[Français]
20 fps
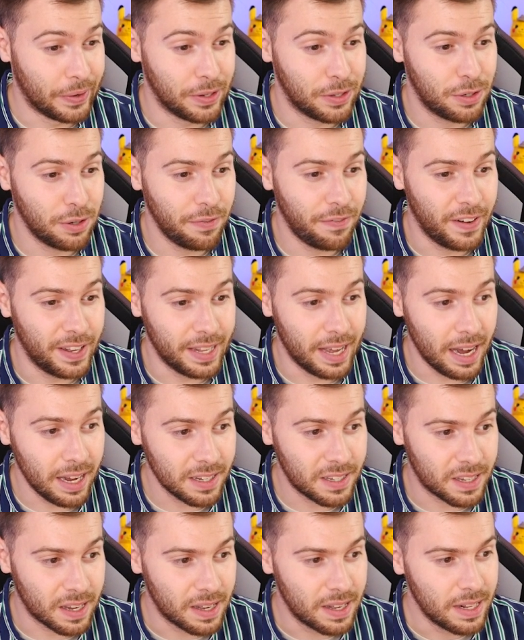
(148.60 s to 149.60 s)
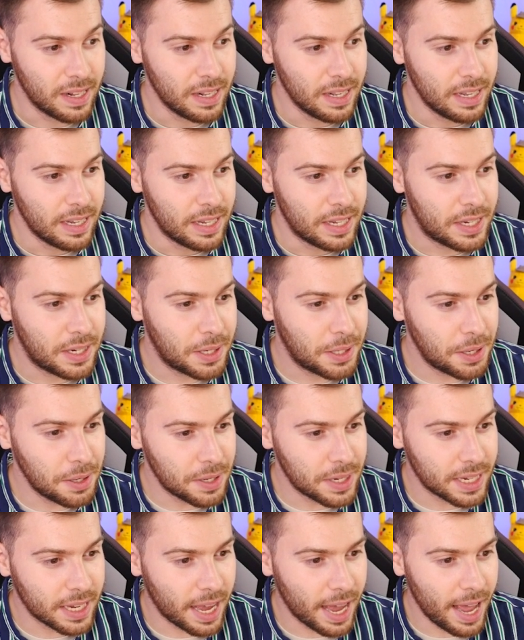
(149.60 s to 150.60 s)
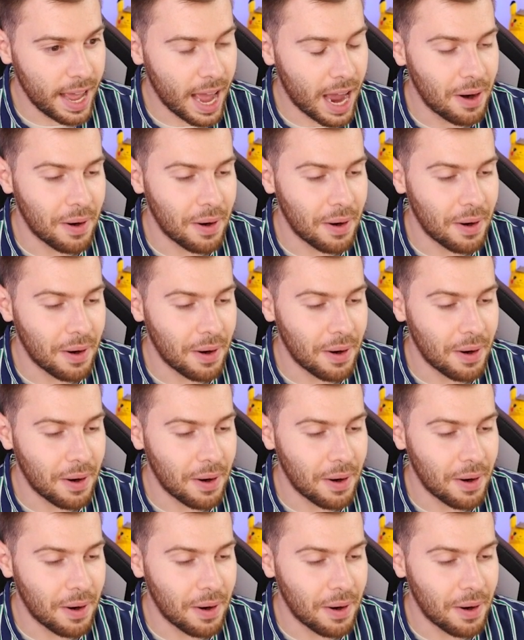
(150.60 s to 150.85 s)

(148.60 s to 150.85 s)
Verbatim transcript: ce fan art ce serait...